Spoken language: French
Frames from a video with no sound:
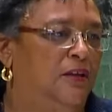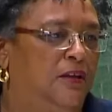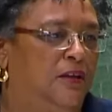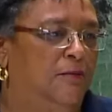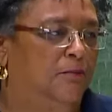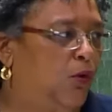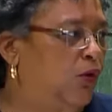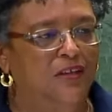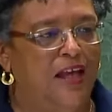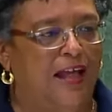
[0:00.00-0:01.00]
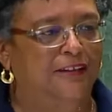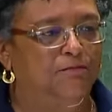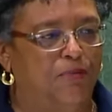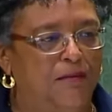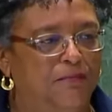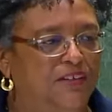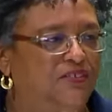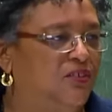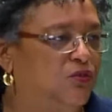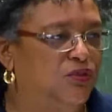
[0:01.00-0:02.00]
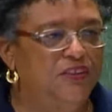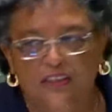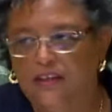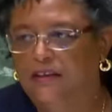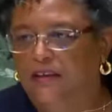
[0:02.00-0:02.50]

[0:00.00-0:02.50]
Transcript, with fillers: Haïti a été représenté ici